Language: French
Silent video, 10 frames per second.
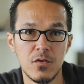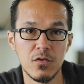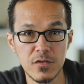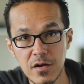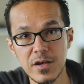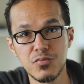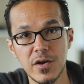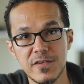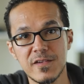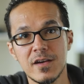autant les
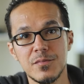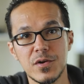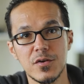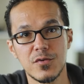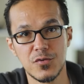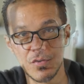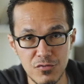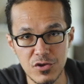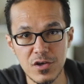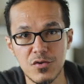points simples sur le
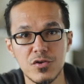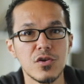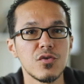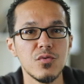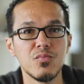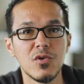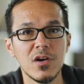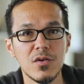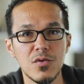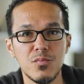sujet que d'autres
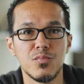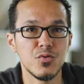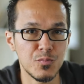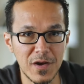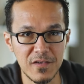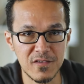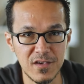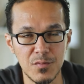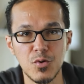points plus précis,